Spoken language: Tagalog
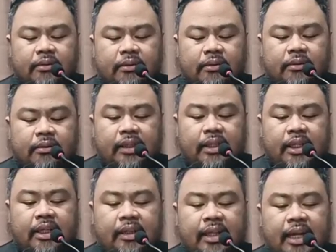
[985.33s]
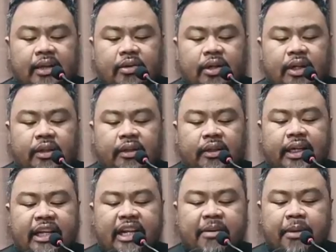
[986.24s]
hindi niya tayo hinintay
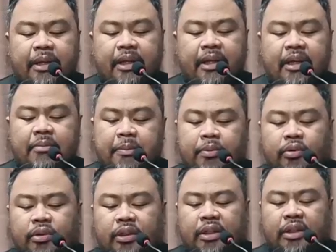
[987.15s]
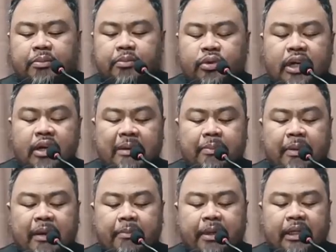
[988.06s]
na maging mabuti muna o magpakabait
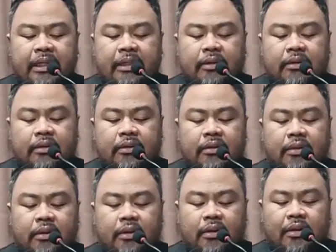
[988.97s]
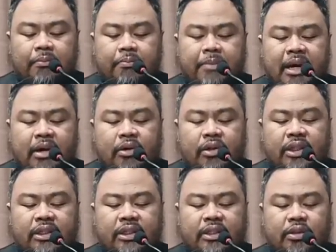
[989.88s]
bago niya sinugo si
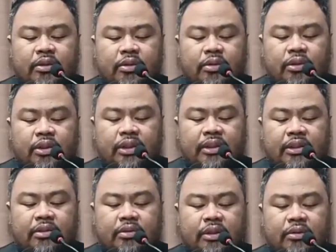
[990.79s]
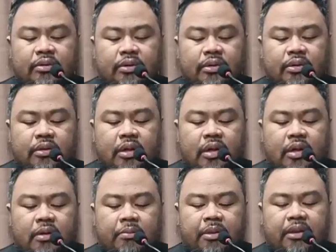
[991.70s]
Kristo Jesus. But the
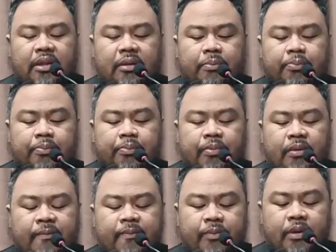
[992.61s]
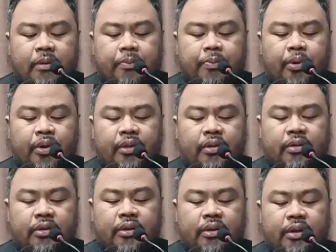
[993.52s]
point
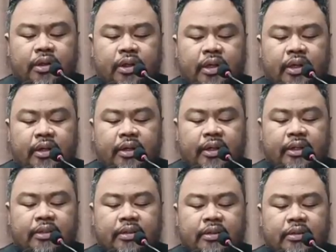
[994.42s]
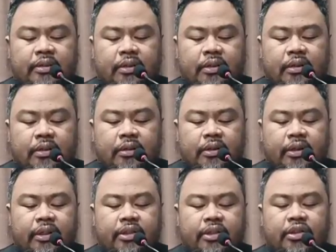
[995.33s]
here is the reason why He
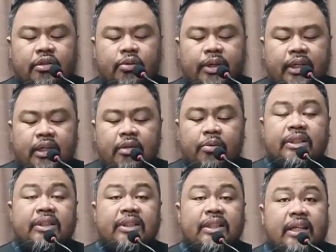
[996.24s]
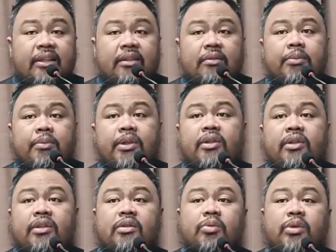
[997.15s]
was sent because we were
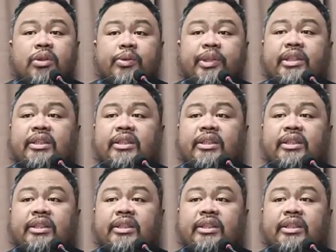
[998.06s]
sinners.